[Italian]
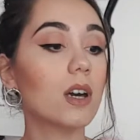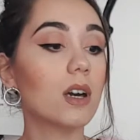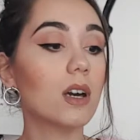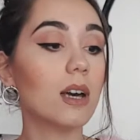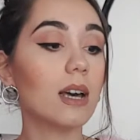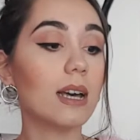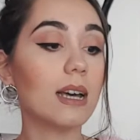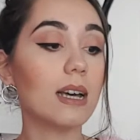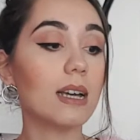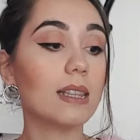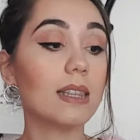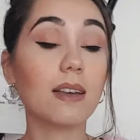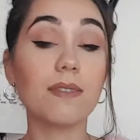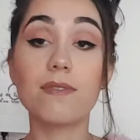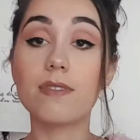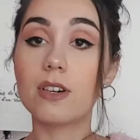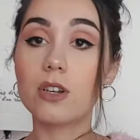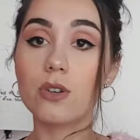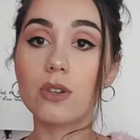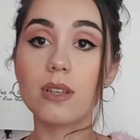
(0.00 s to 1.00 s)
È
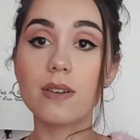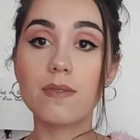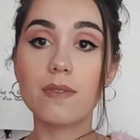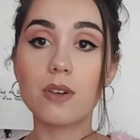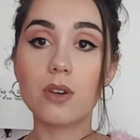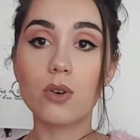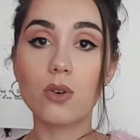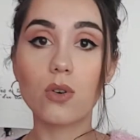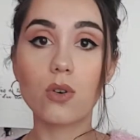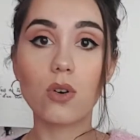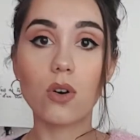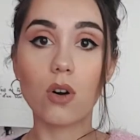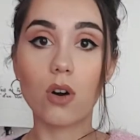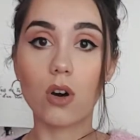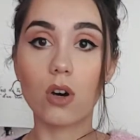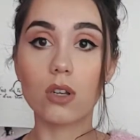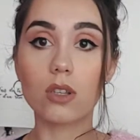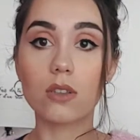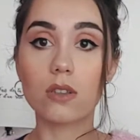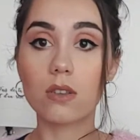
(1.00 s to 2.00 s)
davvero davvero
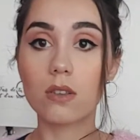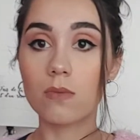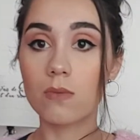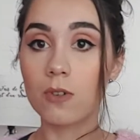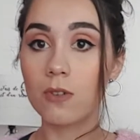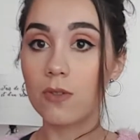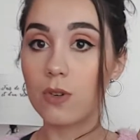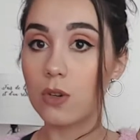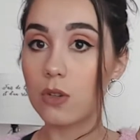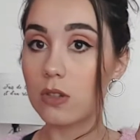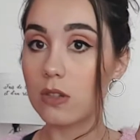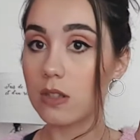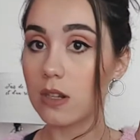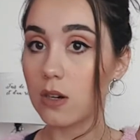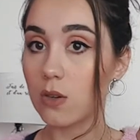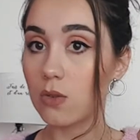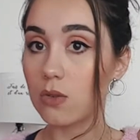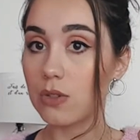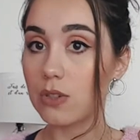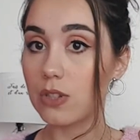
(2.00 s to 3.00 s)
ottimo, ve lo
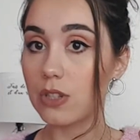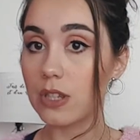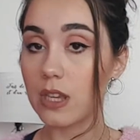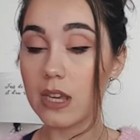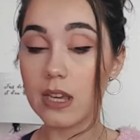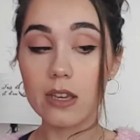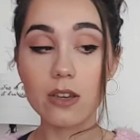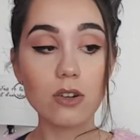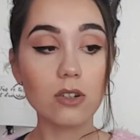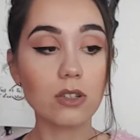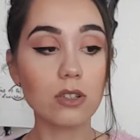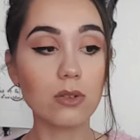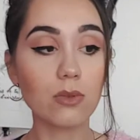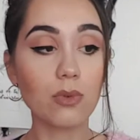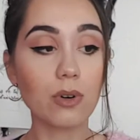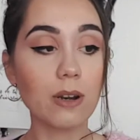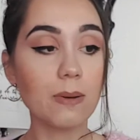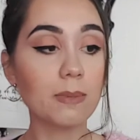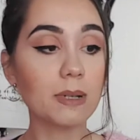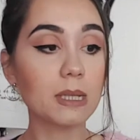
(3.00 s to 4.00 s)
straconsiglio,
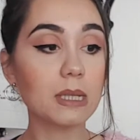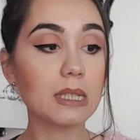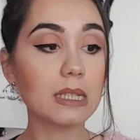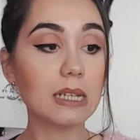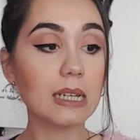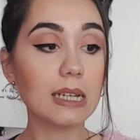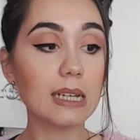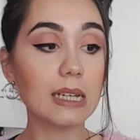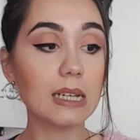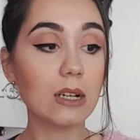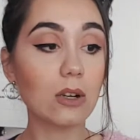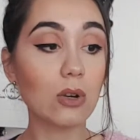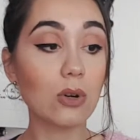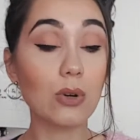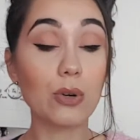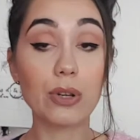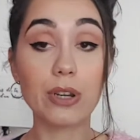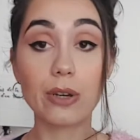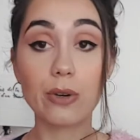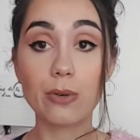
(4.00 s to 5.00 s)
sicuramente
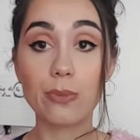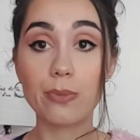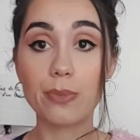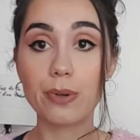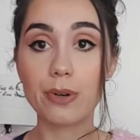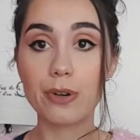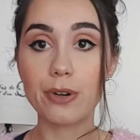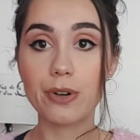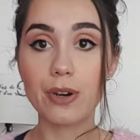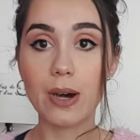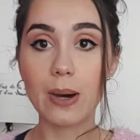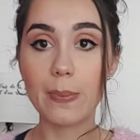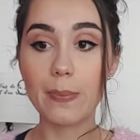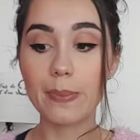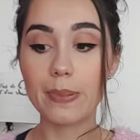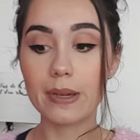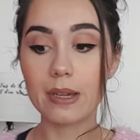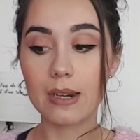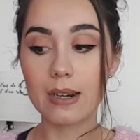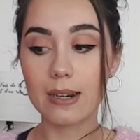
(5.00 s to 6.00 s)
lo ricomprerò
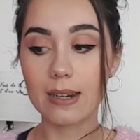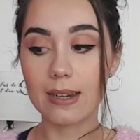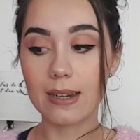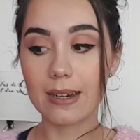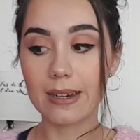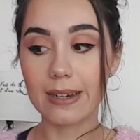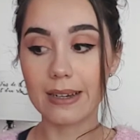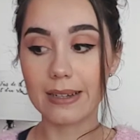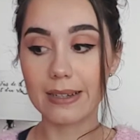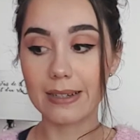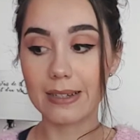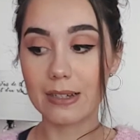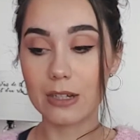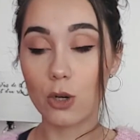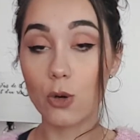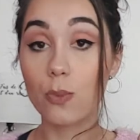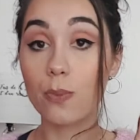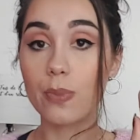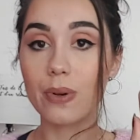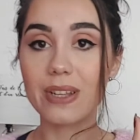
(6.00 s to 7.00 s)
per uh,
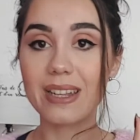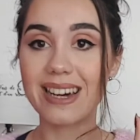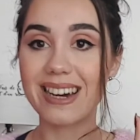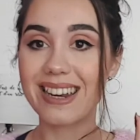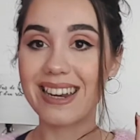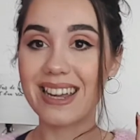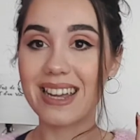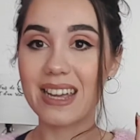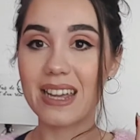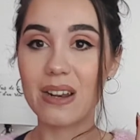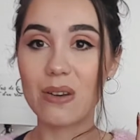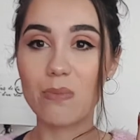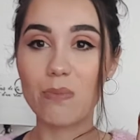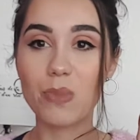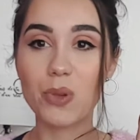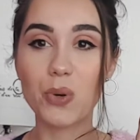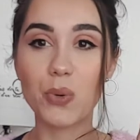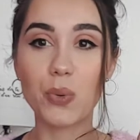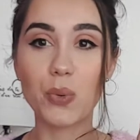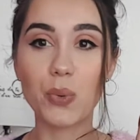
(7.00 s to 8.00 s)
completare il
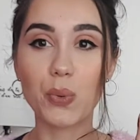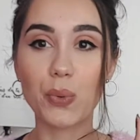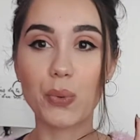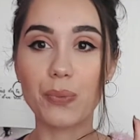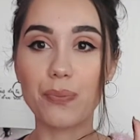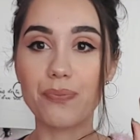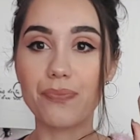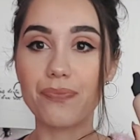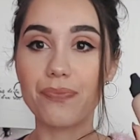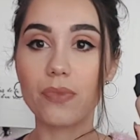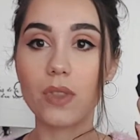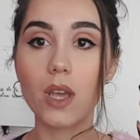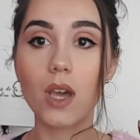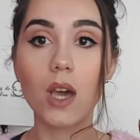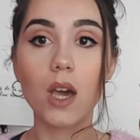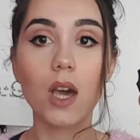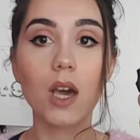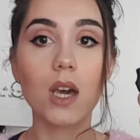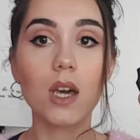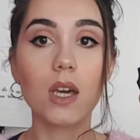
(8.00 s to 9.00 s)
mio,
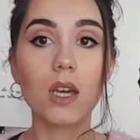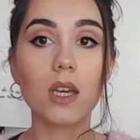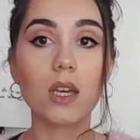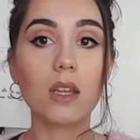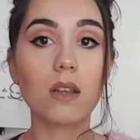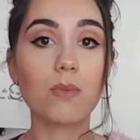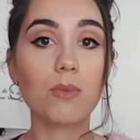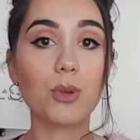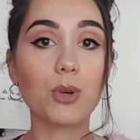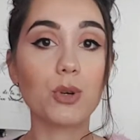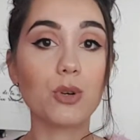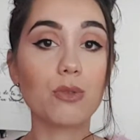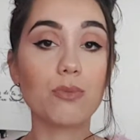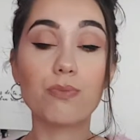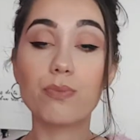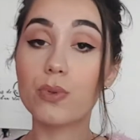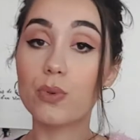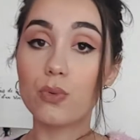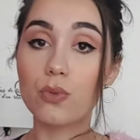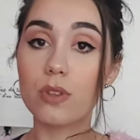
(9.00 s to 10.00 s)
il mio
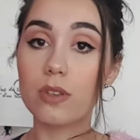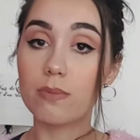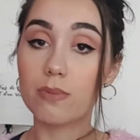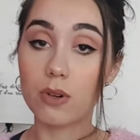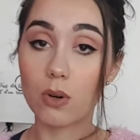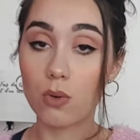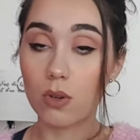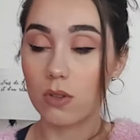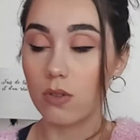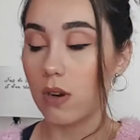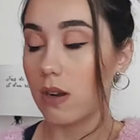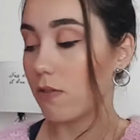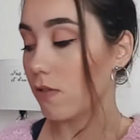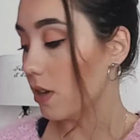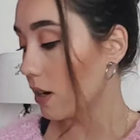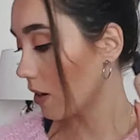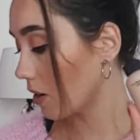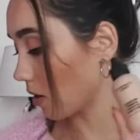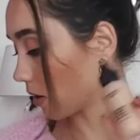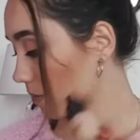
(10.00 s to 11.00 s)
beauty per quando
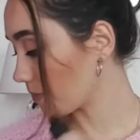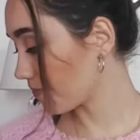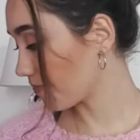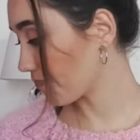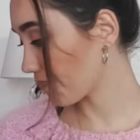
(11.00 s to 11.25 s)
lavorerò,